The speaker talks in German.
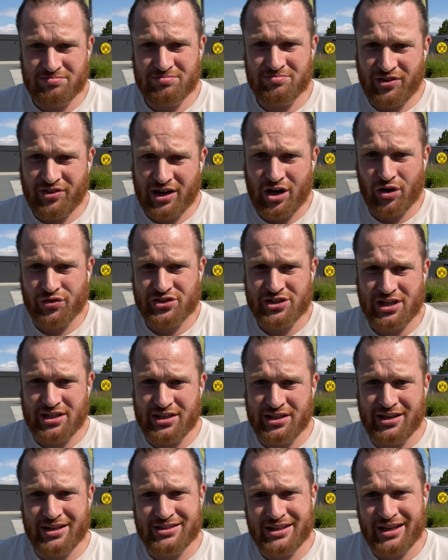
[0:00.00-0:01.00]

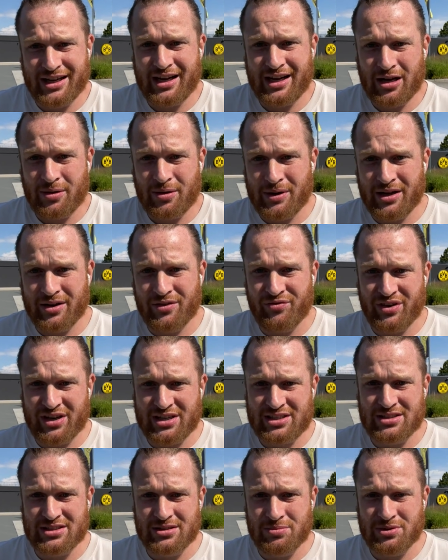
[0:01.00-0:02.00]
Verkaufskandidat ja, aber ein
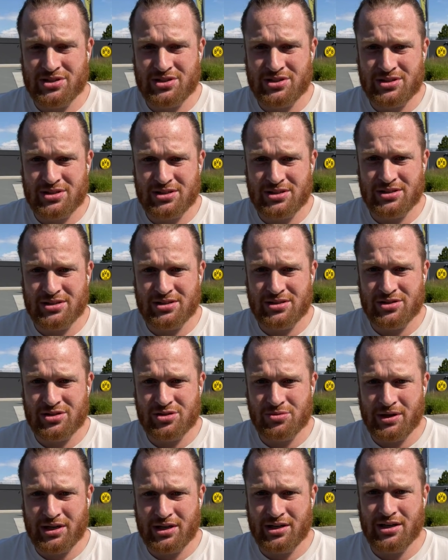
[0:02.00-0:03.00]
Wechsel bis äh,
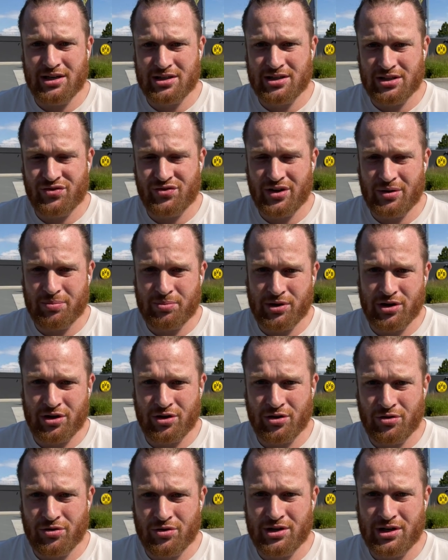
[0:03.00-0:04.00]
zum Ende der
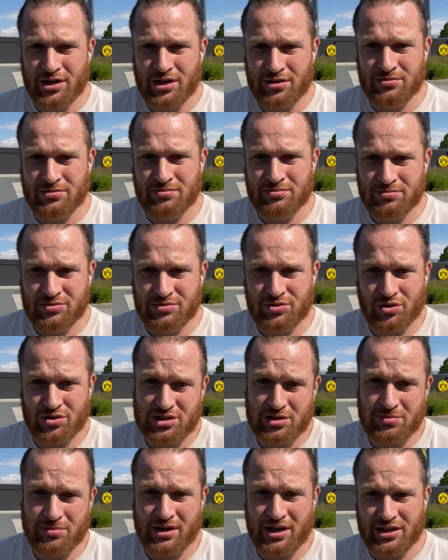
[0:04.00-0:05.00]
Transferperiode dann
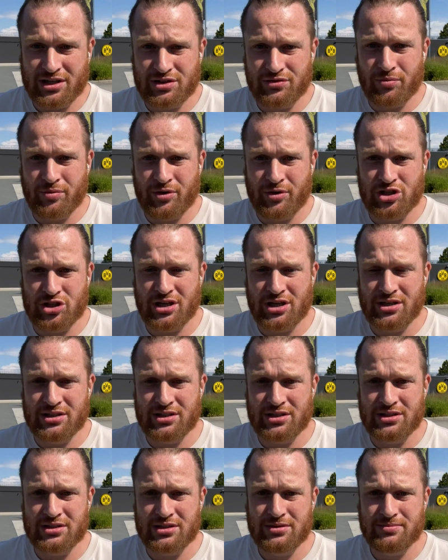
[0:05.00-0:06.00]
trotzdem relativ unwahrscheinlich.